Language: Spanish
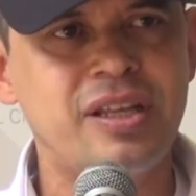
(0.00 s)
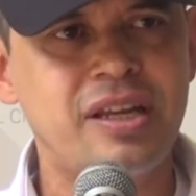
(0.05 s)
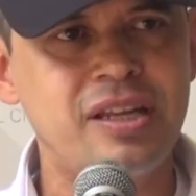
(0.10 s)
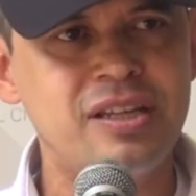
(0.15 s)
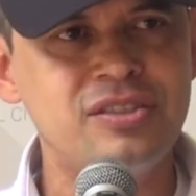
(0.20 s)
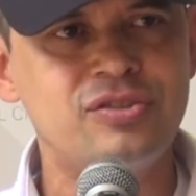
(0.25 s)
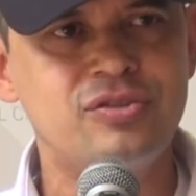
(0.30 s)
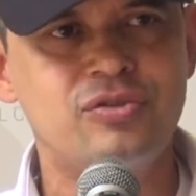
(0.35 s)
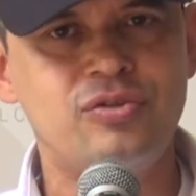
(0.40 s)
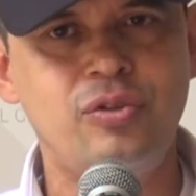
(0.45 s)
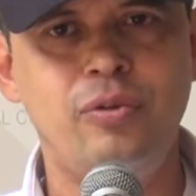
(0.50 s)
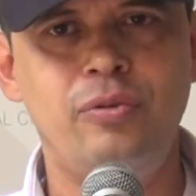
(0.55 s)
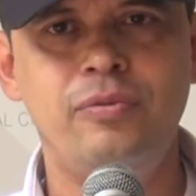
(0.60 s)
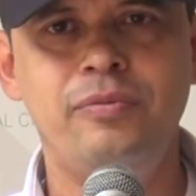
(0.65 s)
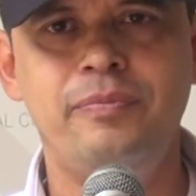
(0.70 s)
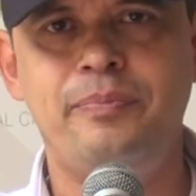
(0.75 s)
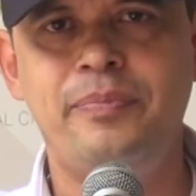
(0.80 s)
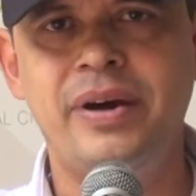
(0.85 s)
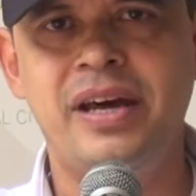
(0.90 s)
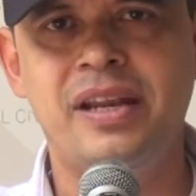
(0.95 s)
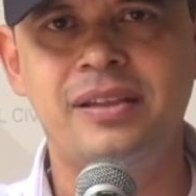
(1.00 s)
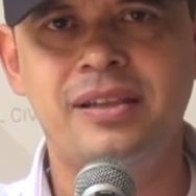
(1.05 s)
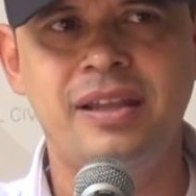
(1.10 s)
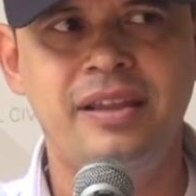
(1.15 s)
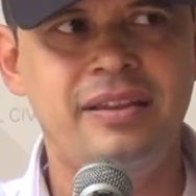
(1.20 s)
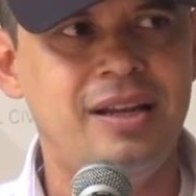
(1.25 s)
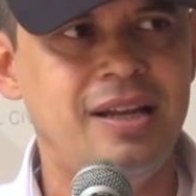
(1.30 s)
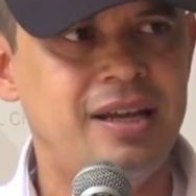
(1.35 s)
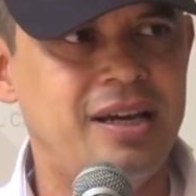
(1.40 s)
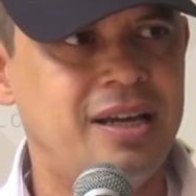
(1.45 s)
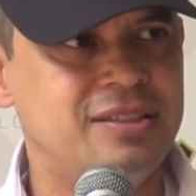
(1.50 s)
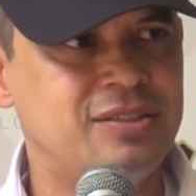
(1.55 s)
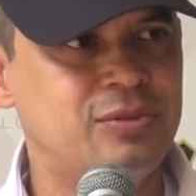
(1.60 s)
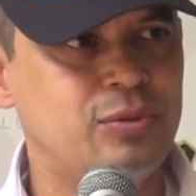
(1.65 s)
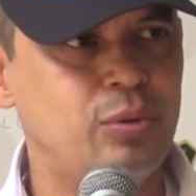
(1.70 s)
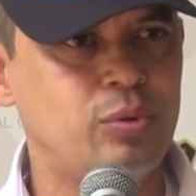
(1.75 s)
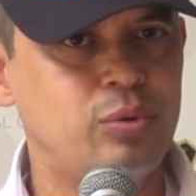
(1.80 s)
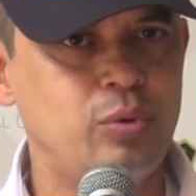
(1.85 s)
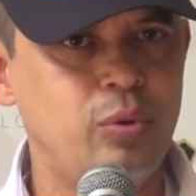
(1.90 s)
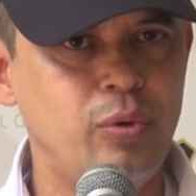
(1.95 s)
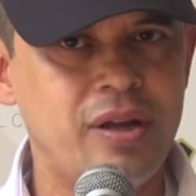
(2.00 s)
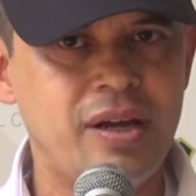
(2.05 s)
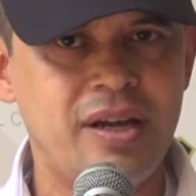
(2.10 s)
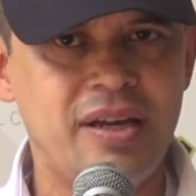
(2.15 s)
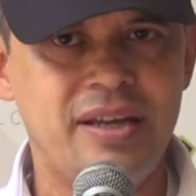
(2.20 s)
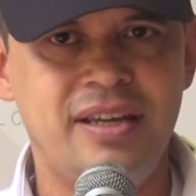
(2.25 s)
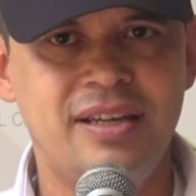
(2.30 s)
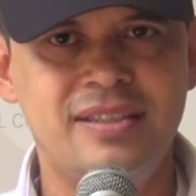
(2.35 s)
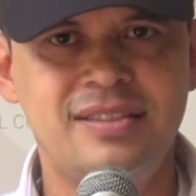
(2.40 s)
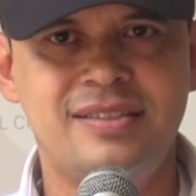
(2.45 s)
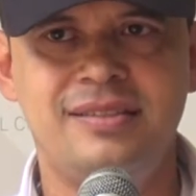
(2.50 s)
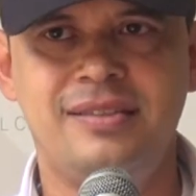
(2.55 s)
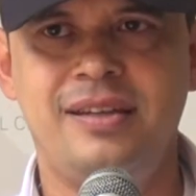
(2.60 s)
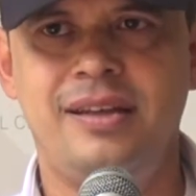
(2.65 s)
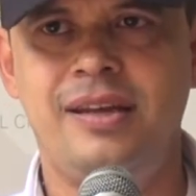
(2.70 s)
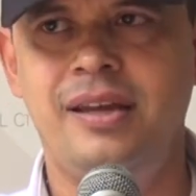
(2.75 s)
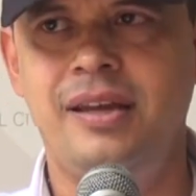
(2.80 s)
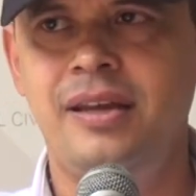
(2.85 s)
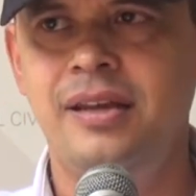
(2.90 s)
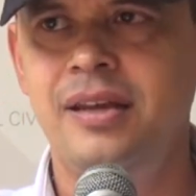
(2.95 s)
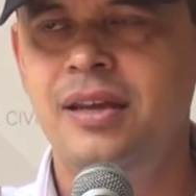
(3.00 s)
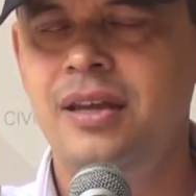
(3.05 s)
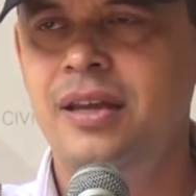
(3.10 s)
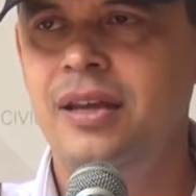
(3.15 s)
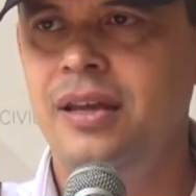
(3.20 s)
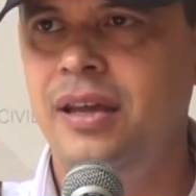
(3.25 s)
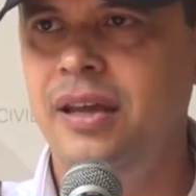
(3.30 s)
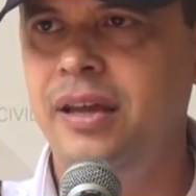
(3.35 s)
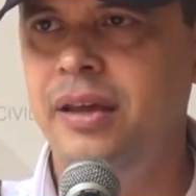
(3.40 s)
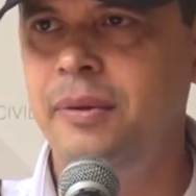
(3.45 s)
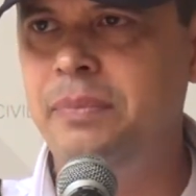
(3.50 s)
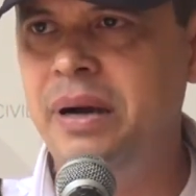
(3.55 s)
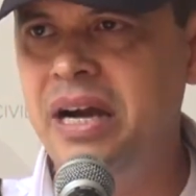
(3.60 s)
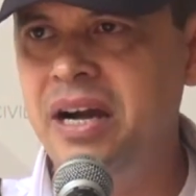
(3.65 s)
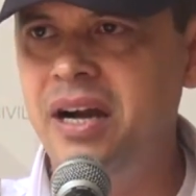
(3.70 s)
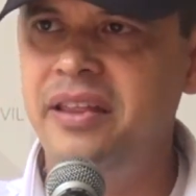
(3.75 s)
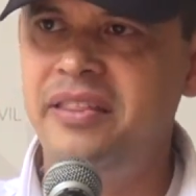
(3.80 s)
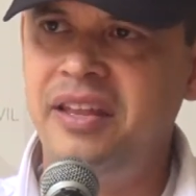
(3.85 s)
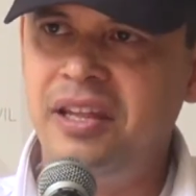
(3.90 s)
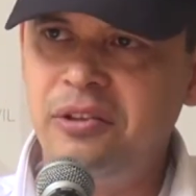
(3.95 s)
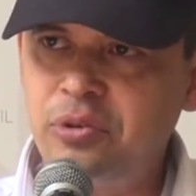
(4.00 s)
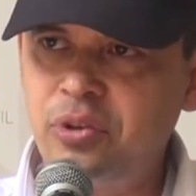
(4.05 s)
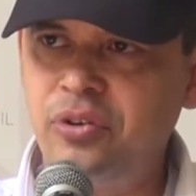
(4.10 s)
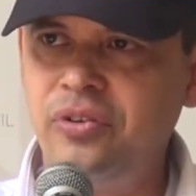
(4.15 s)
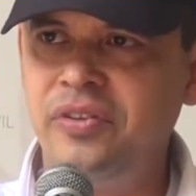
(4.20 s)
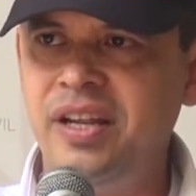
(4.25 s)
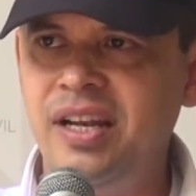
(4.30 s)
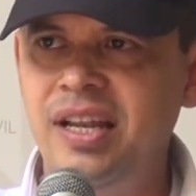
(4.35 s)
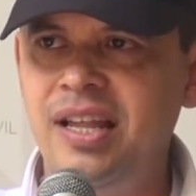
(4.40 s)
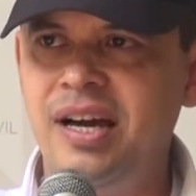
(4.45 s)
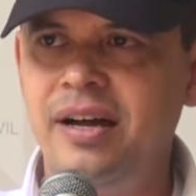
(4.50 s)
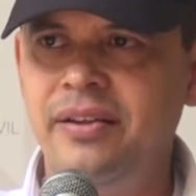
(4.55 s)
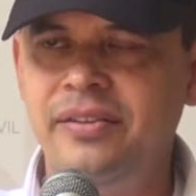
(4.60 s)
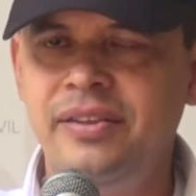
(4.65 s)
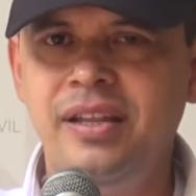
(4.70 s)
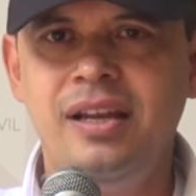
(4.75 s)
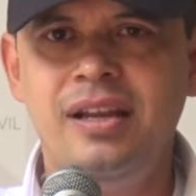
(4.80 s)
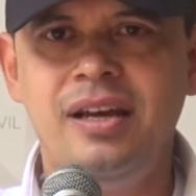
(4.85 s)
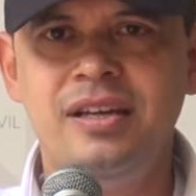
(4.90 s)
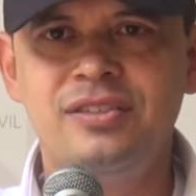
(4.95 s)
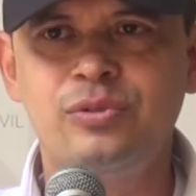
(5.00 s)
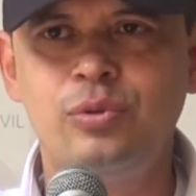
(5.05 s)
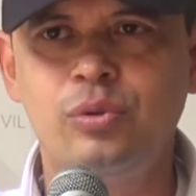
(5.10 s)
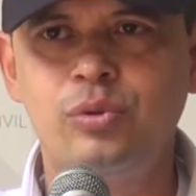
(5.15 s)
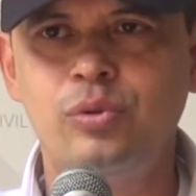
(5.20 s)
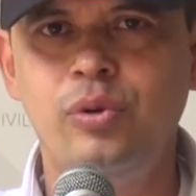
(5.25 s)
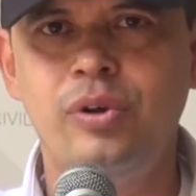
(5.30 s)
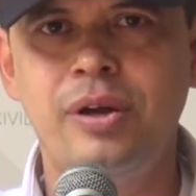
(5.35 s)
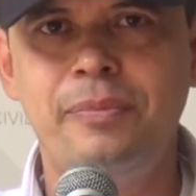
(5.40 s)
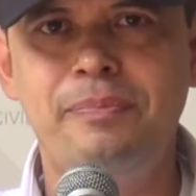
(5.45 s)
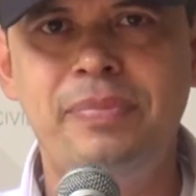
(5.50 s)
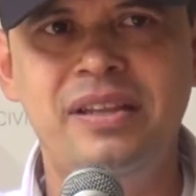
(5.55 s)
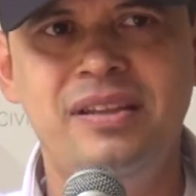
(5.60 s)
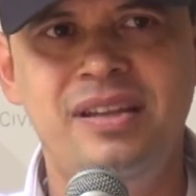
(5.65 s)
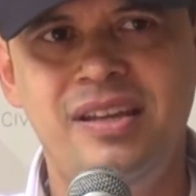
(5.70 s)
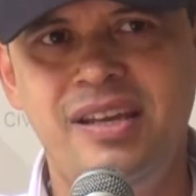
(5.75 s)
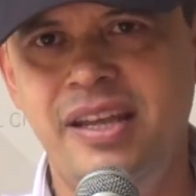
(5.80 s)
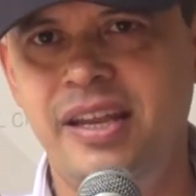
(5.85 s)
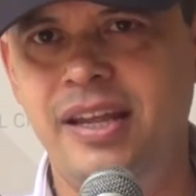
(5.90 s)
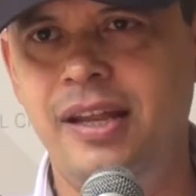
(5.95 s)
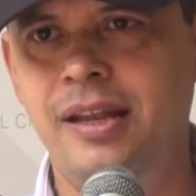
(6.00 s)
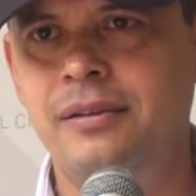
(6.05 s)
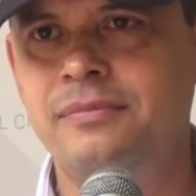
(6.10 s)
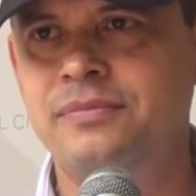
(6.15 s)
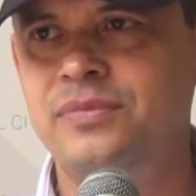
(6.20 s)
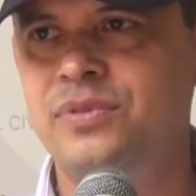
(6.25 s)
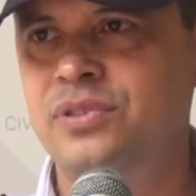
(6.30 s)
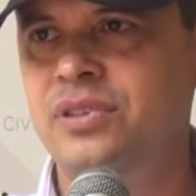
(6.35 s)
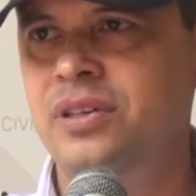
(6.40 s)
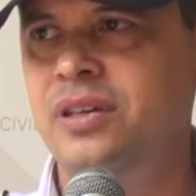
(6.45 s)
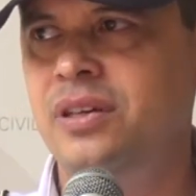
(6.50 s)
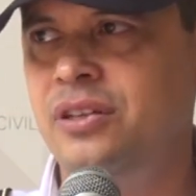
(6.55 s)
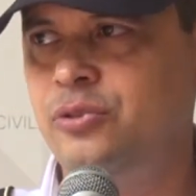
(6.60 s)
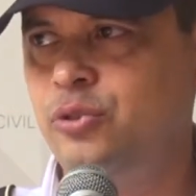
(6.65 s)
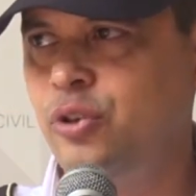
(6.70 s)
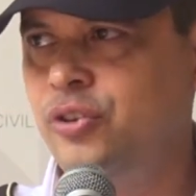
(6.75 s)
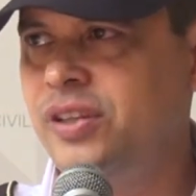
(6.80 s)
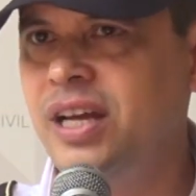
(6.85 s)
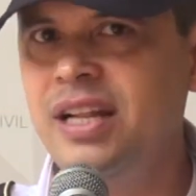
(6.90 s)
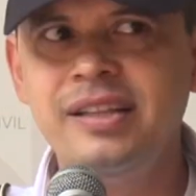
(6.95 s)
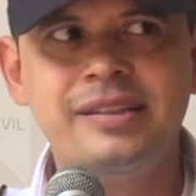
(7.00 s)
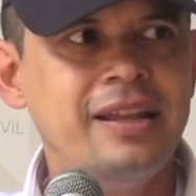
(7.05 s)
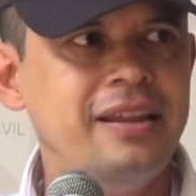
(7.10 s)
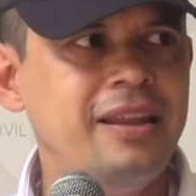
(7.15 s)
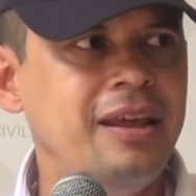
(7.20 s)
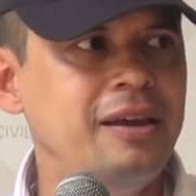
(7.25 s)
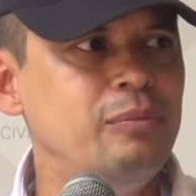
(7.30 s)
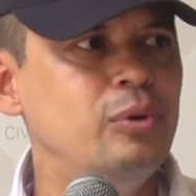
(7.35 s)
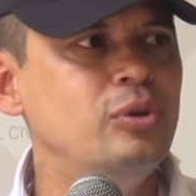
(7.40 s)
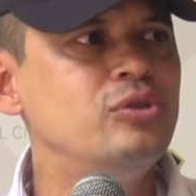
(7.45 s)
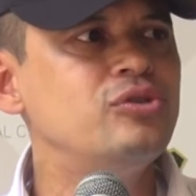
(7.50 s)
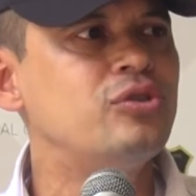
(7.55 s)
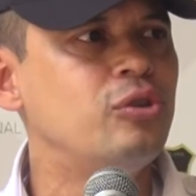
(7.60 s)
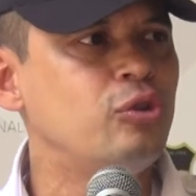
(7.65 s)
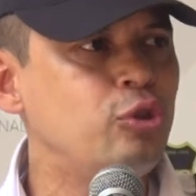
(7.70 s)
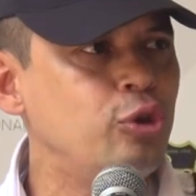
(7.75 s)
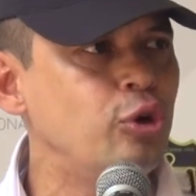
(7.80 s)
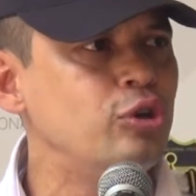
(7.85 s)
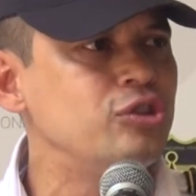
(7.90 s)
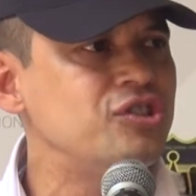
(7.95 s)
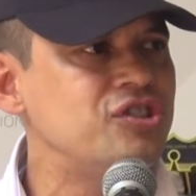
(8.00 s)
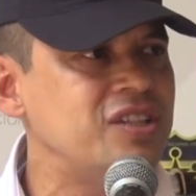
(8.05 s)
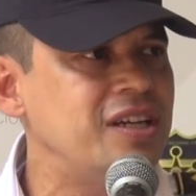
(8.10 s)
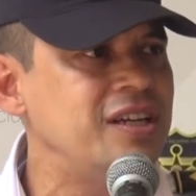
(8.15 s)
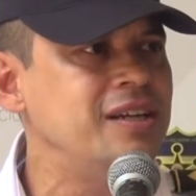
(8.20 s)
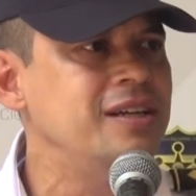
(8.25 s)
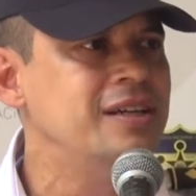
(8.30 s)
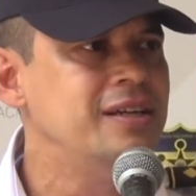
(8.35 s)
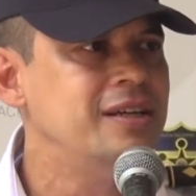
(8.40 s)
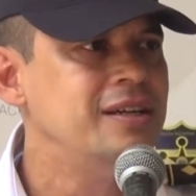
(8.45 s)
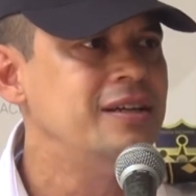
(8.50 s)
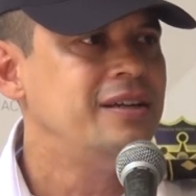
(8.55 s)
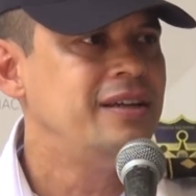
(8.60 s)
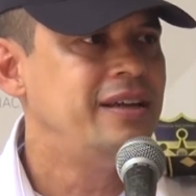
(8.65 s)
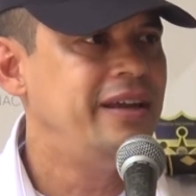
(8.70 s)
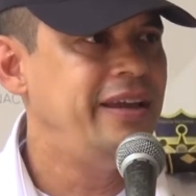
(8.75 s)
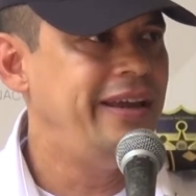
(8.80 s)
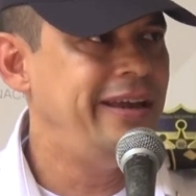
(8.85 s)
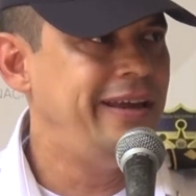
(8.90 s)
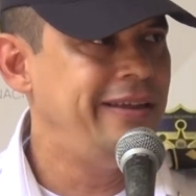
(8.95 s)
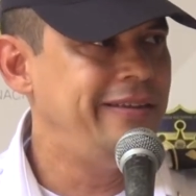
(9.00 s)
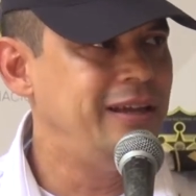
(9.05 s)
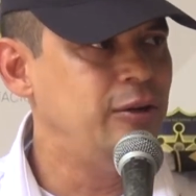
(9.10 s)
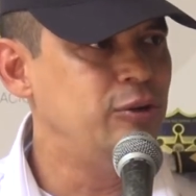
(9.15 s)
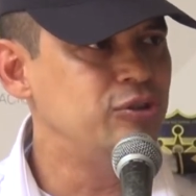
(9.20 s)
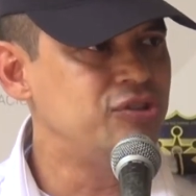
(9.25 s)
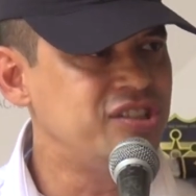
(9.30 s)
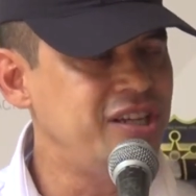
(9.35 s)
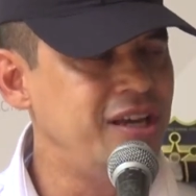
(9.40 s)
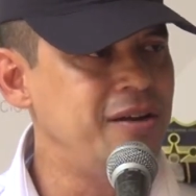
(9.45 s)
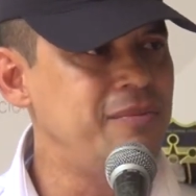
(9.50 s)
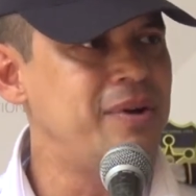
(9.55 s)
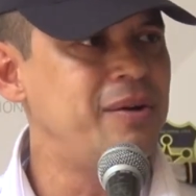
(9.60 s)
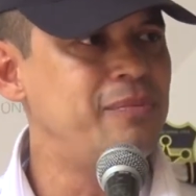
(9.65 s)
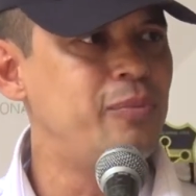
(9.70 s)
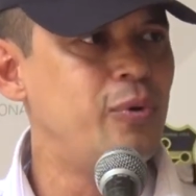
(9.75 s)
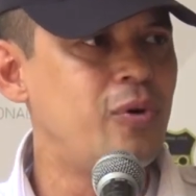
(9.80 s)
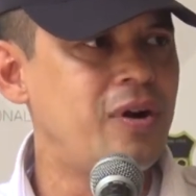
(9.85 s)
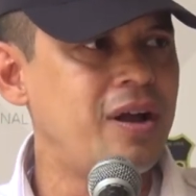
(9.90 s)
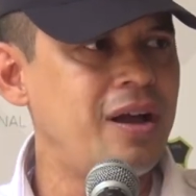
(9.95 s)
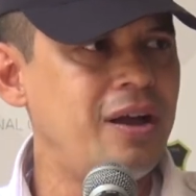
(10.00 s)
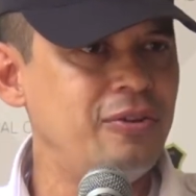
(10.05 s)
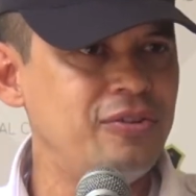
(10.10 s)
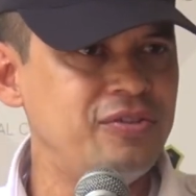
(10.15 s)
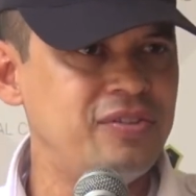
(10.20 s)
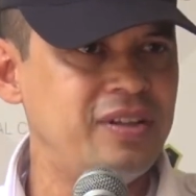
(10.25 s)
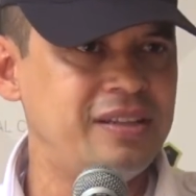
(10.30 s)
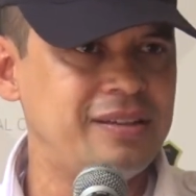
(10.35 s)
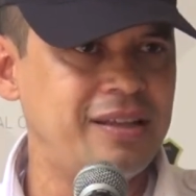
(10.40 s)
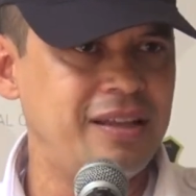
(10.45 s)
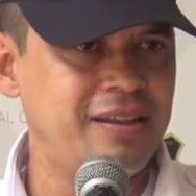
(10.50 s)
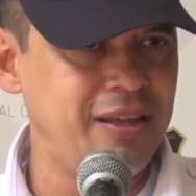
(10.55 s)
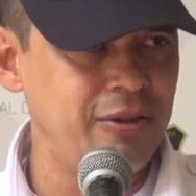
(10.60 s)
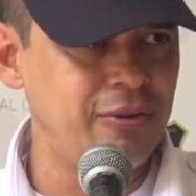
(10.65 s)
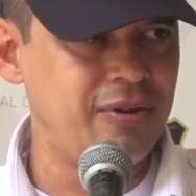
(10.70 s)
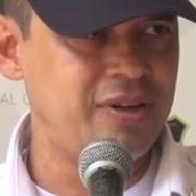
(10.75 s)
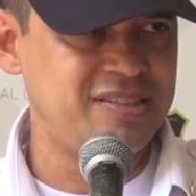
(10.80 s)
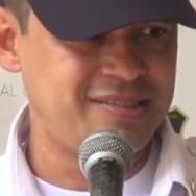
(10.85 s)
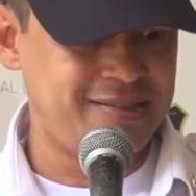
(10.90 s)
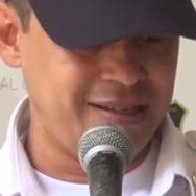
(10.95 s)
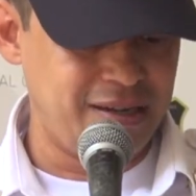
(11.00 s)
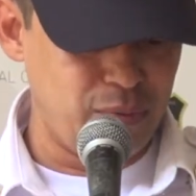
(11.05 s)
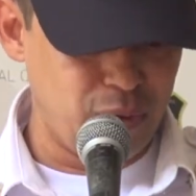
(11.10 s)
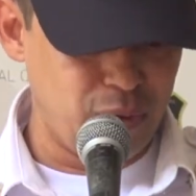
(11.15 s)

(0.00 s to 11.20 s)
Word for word: tres son parte de la estructura este, baja dentro de la, de la estructura pandilleril. En total tenemos 12 eh, de los 100 más buscados detenidos hasta el